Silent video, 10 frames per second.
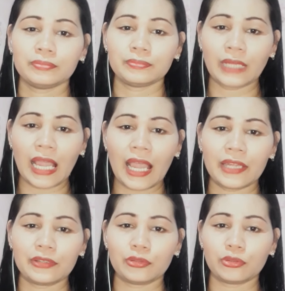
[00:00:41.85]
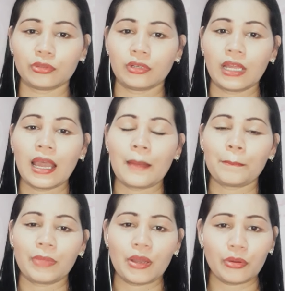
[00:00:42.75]
paano
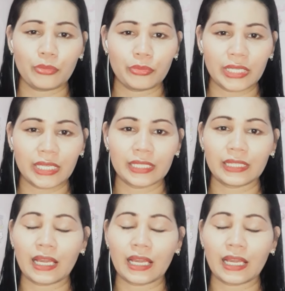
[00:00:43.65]
pauwiin